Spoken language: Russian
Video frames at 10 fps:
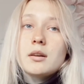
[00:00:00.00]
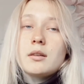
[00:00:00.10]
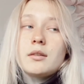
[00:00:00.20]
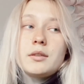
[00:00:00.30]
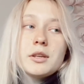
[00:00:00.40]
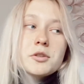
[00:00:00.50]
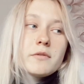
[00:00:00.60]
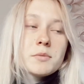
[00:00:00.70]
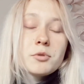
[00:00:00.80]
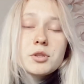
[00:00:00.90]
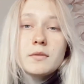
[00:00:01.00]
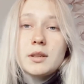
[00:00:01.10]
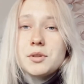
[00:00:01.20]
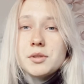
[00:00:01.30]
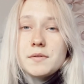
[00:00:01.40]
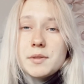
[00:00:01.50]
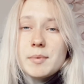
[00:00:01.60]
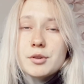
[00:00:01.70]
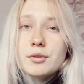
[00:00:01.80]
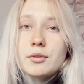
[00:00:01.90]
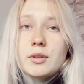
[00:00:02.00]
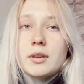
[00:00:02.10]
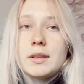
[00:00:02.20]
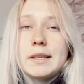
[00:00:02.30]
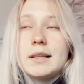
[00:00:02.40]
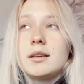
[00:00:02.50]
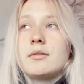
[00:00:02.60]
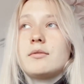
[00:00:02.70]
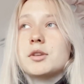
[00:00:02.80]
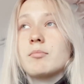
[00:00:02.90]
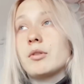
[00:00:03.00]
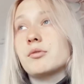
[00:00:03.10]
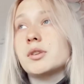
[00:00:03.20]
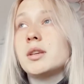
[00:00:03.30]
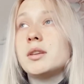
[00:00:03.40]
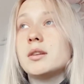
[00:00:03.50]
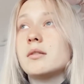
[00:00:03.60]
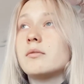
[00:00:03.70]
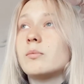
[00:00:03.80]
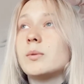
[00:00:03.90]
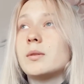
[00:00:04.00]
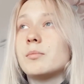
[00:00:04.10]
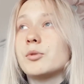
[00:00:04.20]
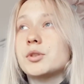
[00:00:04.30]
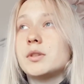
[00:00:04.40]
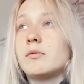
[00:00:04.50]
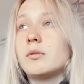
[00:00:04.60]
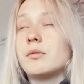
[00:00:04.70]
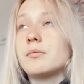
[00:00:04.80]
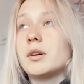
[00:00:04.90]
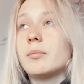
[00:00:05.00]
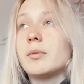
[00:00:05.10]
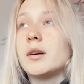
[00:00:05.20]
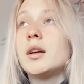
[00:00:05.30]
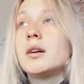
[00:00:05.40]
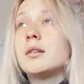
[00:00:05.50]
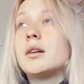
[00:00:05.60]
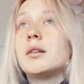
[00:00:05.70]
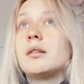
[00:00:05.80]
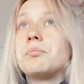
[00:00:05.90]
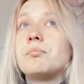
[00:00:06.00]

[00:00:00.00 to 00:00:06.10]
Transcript: А, также, возможно, вы найдете в себе что-то или в вашем окружении, вы можете его как бы а,